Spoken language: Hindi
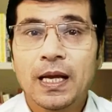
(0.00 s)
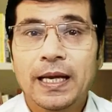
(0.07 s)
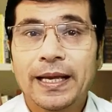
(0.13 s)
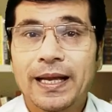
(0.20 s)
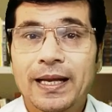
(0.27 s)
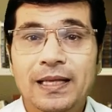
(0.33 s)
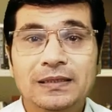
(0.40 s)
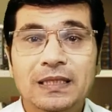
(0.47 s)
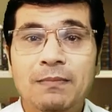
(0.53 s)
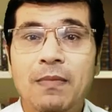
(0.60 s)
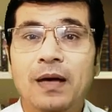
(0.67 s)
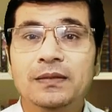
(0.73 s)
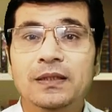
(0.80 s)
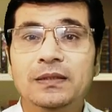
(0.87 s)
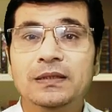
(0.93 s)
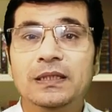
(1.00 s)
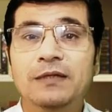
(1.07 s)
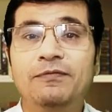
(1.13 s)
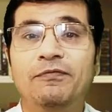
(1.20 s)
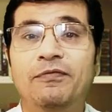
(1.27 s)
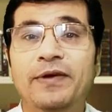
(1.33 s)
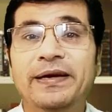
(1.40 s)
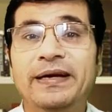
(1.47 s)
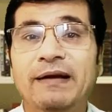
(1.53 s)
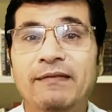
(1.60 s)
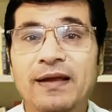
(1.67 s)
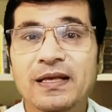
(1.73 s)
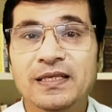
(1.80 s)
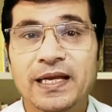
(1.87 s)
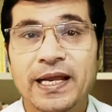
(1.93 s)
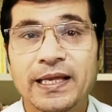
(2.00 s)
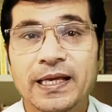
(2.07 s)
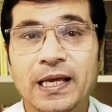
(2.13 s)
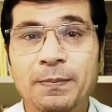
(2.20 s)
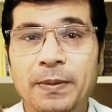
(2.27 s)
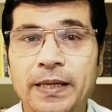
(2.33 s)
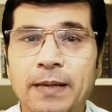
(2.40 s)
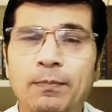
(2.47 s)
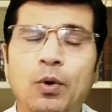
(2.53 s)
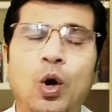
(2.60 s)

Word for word: लेकिन इसका मकसद सिर्फ फ्री ट्रैवलिंग से नहीं है फिर ये